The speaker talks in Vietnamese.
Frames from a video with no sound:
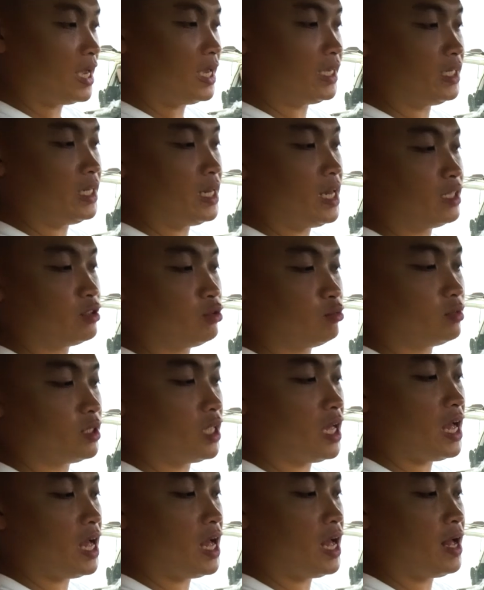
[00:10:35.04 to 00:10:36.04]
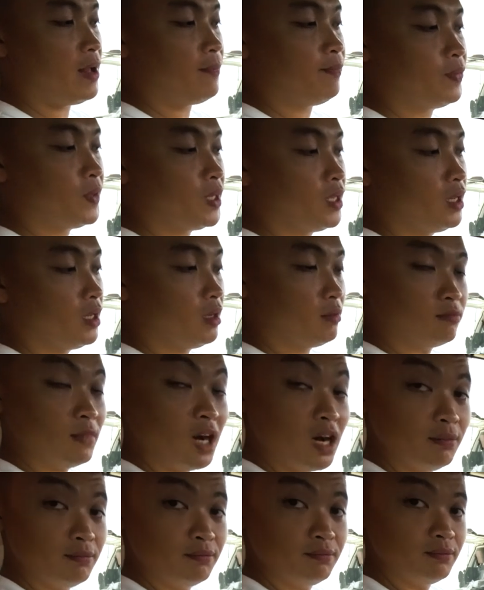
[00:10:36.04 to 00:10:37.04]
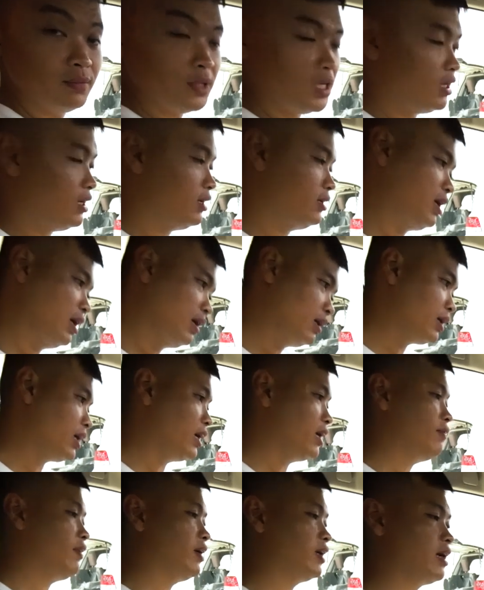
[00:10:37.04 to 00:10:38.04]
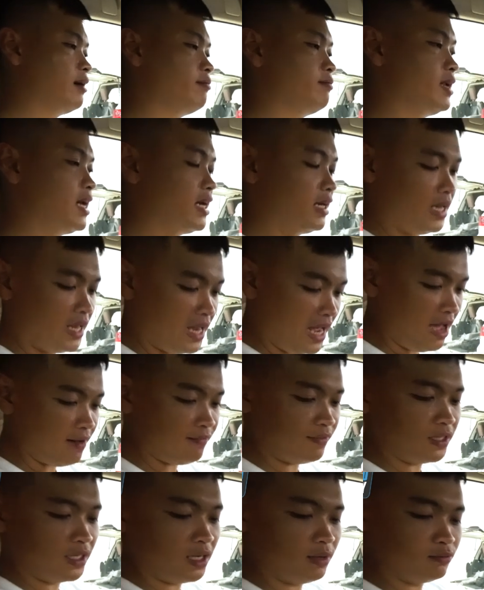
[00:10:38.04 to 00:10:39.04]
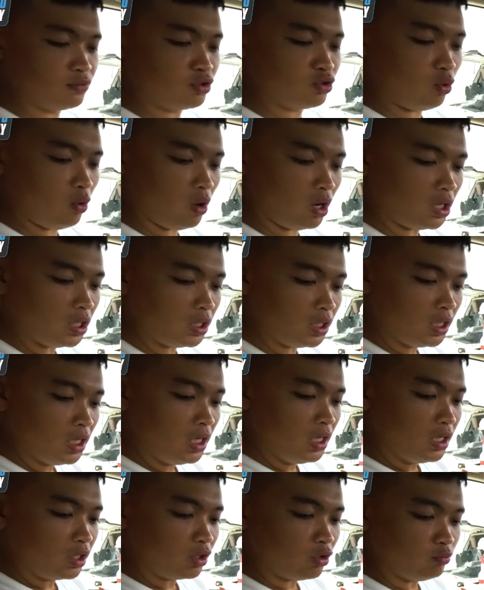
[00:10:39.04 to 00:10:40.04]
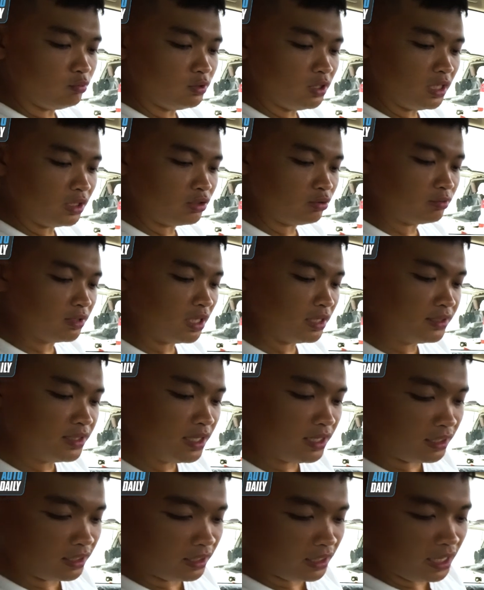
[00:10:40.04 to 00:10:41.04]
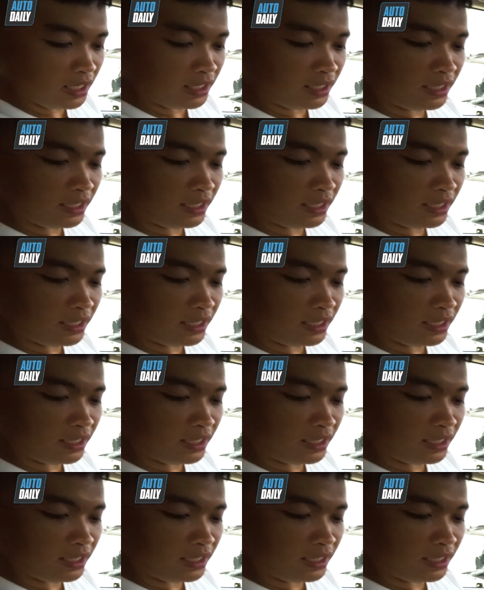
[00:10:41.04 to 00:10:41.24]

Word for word: cách là chúng ta bơm à, nâng cái phần gầm lên hay hạ phần gầm xuống cũng như là chúng ta chỉnh các